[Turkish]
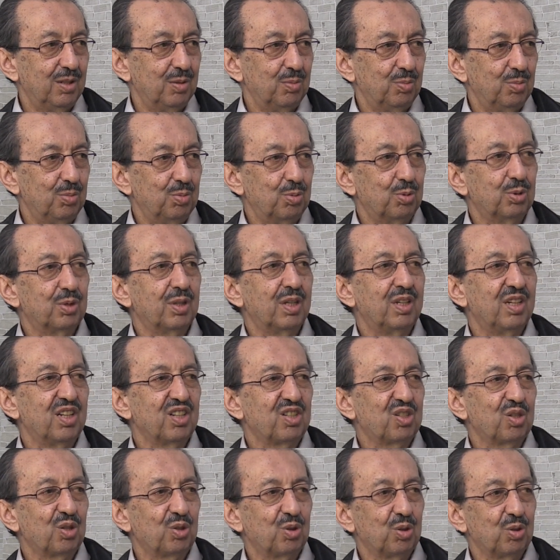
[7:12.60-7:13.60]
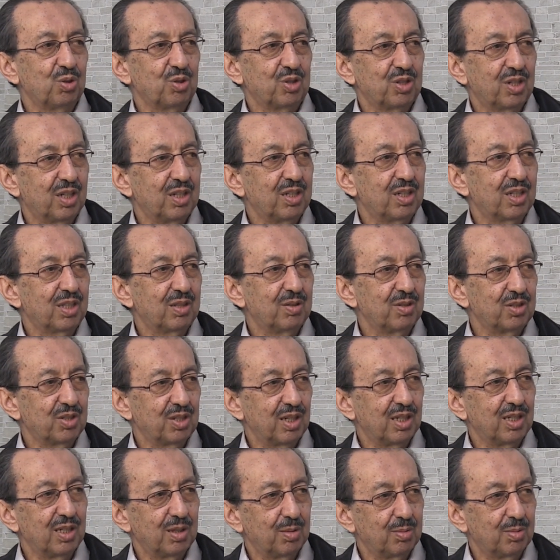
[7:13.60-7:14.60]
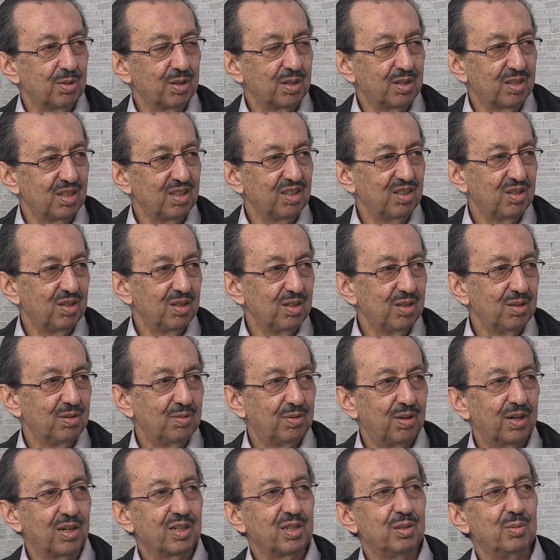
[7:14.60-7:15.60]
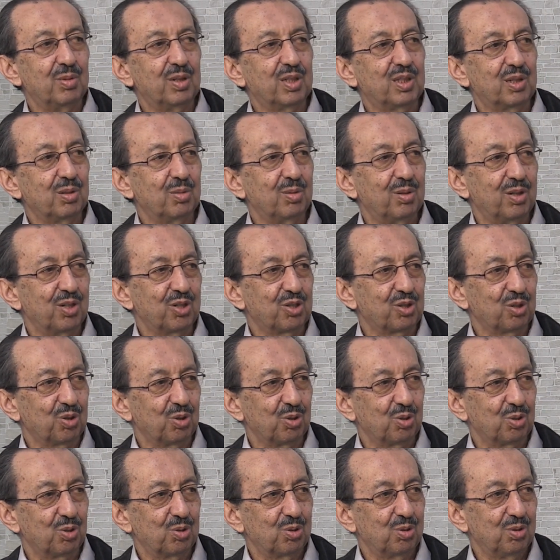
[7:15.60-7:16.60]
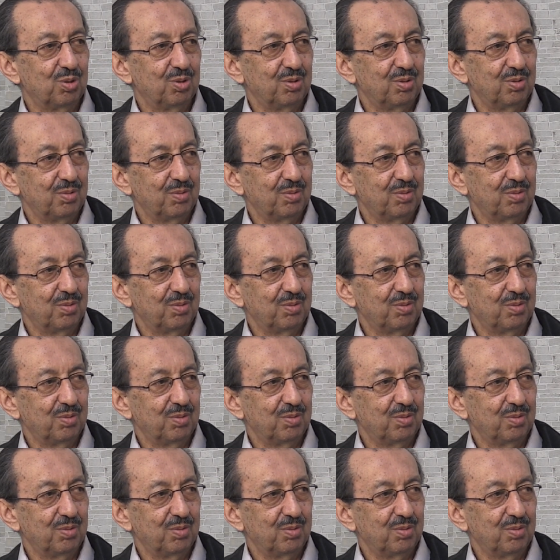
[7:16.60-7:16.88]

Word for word: E, buradan ne çıkıyor? Cennete ve cehennemdeki farklı mertebeler çıkıyor. Evet.